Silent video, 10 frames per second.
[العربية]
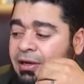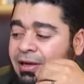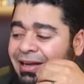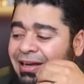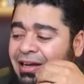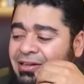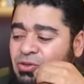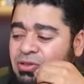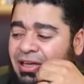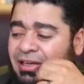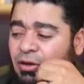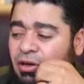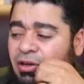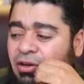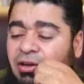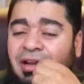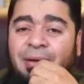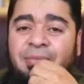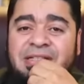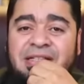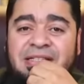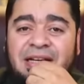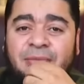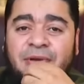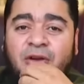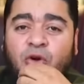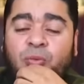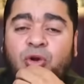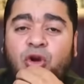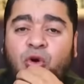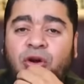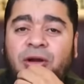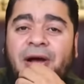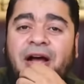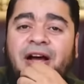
لا انا اقصد هسه انت من جاوبت اللحم السيستاني انت ليش داخلني بيش مسائل؟